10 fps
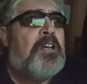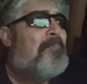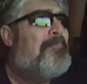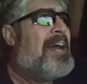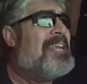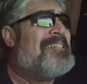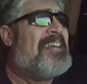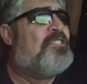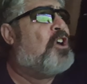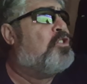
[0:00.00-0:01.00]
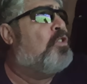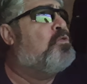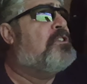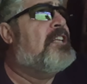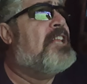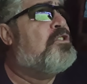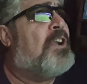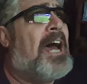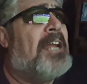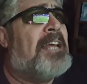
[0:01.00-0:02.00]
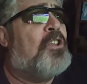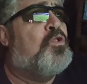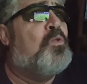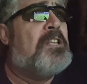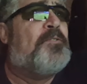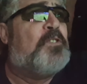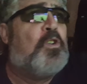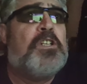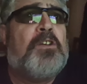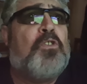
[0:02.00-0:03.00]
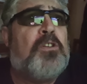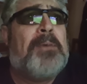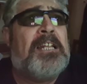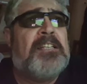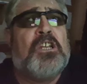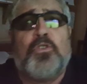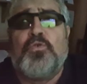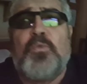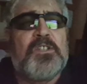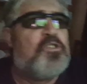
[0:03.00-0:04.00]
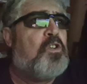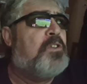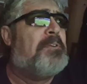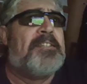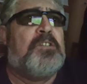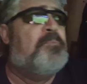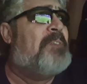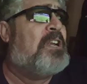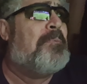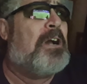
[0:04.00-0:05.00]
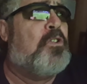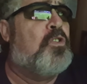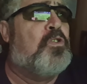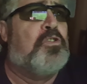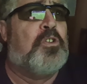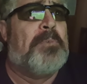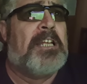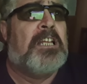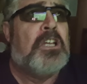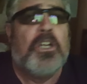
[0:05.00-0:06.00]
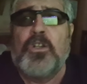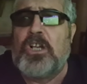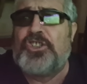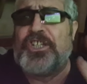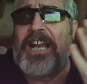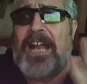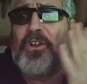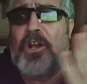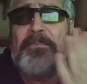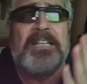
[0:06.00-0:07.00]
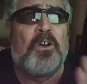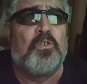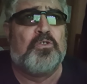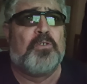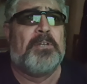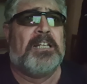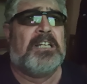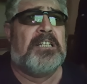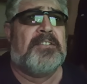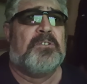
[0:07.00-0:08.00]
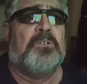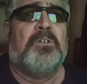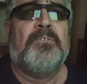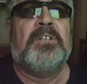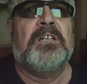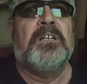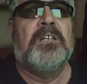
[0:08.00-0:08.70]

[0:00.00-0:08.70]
Manna 7-8 tutti dentro l'aria, due soli devono rimanere dietro, due soli, questi non vanno manco un contropiede. Non ce l'hanno la mita contropiede, Cristo.